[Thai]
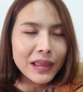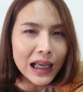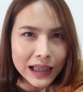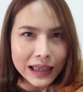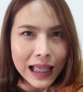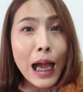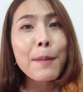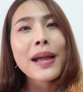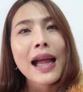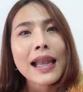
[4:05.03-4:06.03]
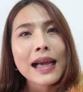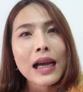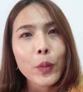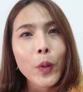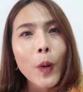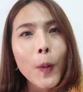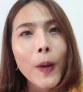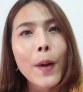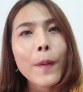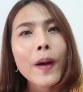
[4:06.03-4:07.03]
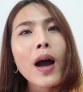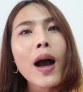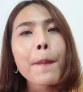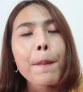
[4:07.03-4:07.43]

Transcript: ติดตามกันนะคะทุกคนแล้วก็